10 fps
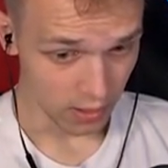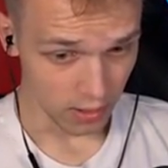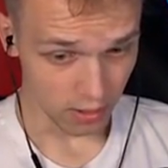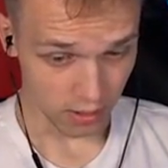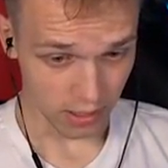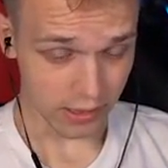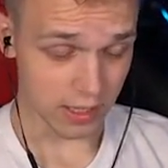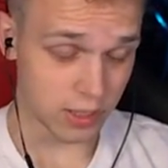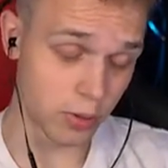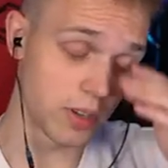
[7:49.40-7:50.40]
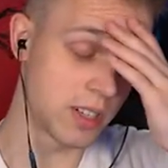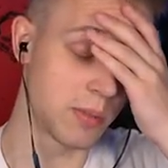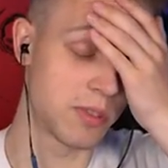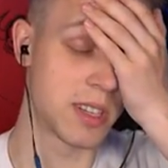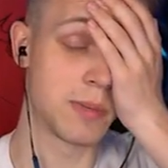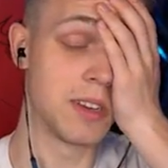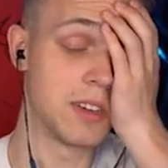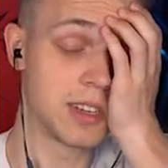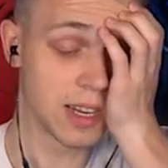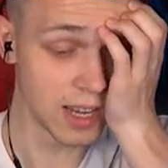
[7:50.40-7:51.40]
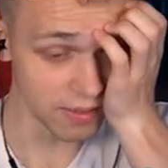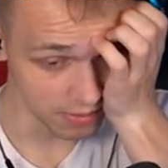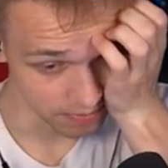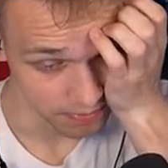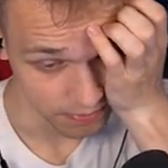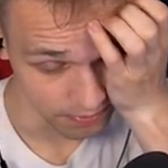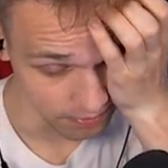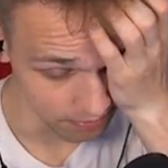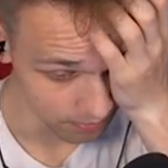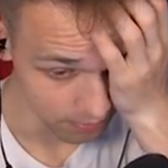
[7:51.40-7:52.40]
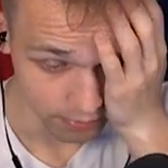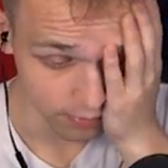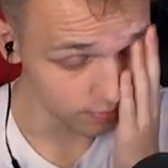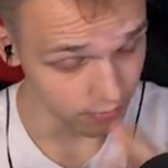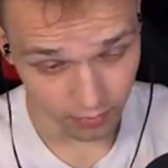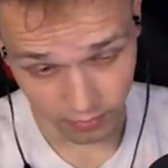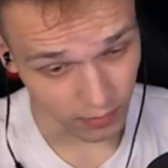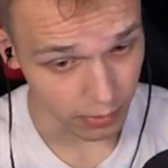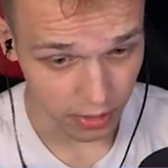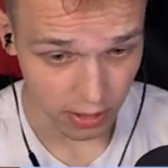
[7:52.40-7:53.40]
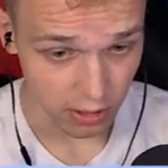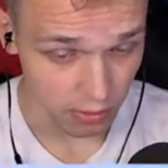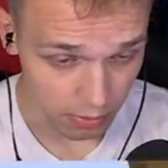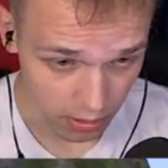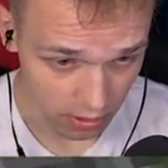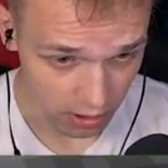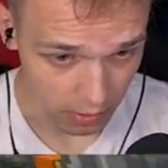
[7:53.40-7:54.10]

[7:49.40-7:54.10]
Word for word: O, ja ten strój jeszcze muszę zmienić. Ja nie wiem. Mam dosyć, mam dosyć,